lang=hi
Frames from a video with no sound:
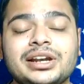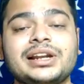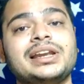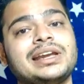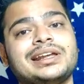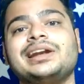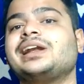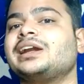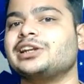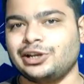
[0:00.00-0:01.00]
पैरेलल है
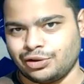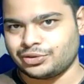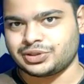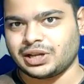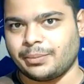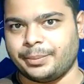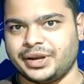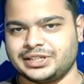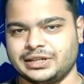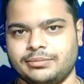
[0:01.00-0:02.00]
ग्रैंड आइट एंड न्यूज़ के
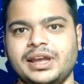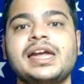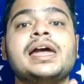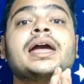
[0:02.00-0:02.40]
कंपेरिजन में